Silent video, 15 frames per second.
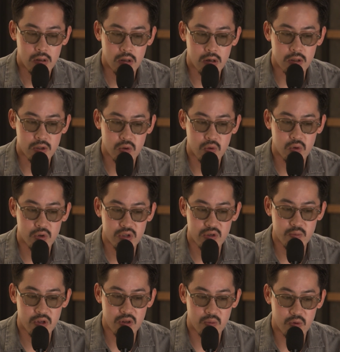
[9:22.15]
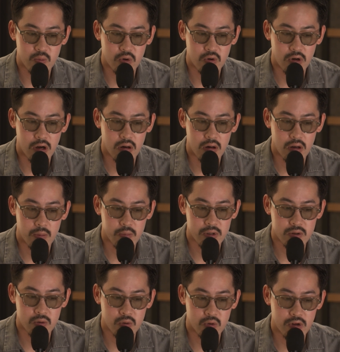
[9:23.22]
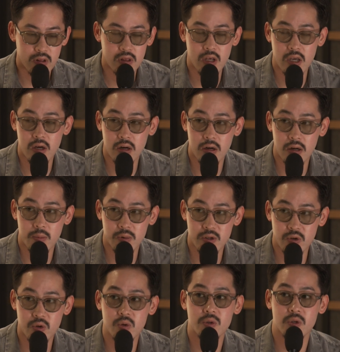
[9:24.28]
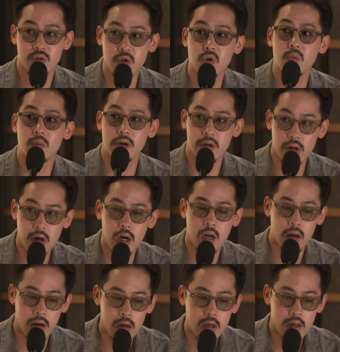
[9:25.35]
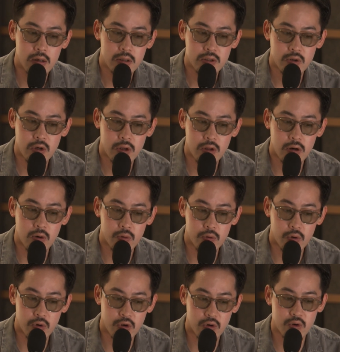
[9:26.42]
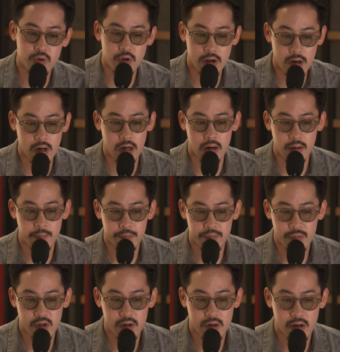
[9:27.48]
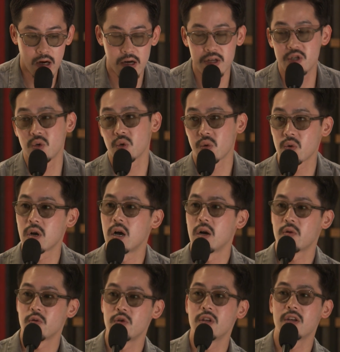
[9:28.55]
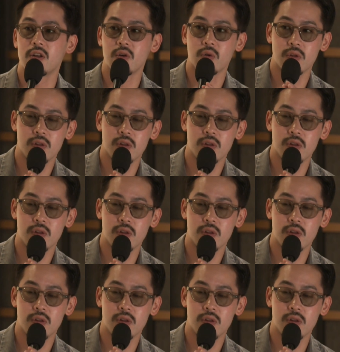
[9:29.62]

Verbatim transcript: なんかそこを詰めても僕はやっぱその一体感がやっぱそれこそすごい生まれるからそれはなんか本当曲とか会場とか雰囲気によっ